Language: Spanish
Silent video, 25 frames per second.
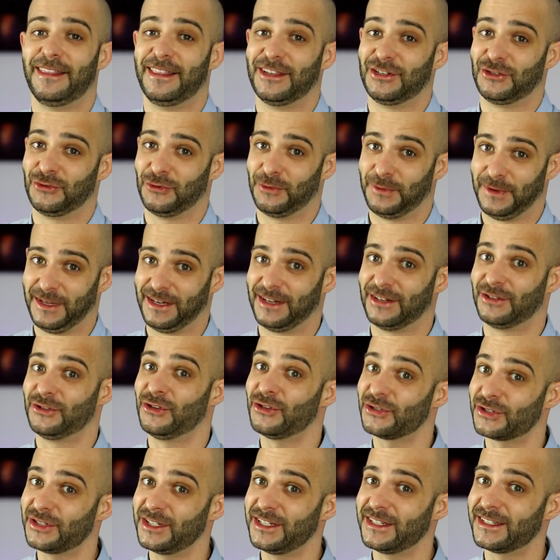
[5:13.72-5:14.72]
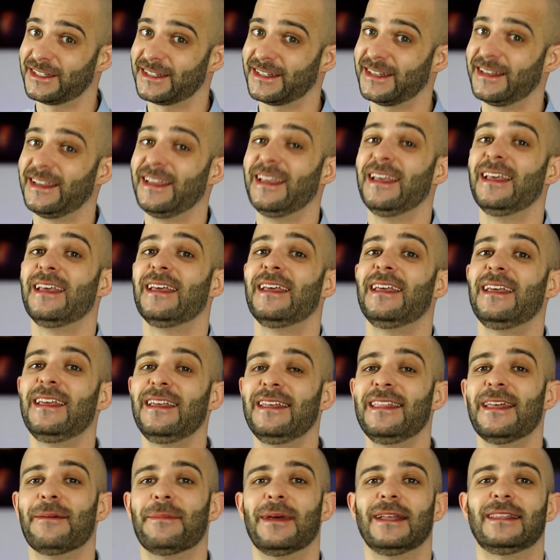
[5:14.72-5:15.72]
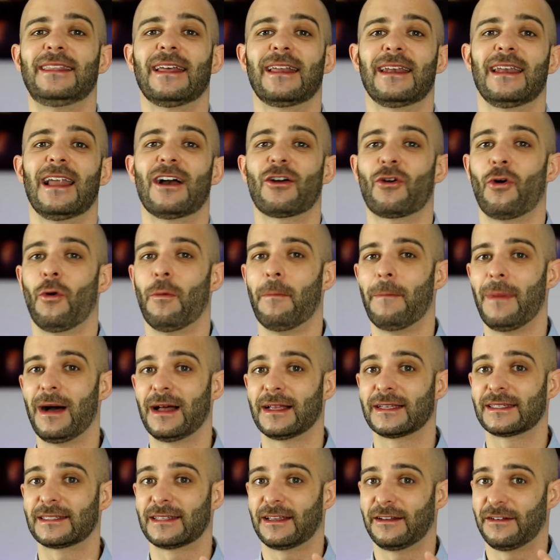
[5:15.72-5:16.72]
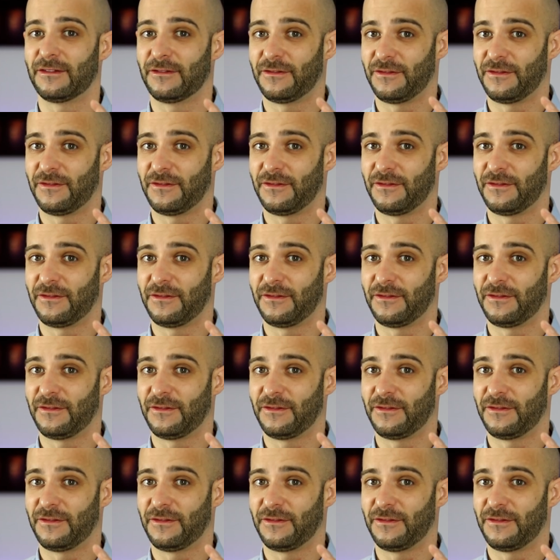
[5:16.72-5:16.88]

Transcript: de subir dosis y de meterla con más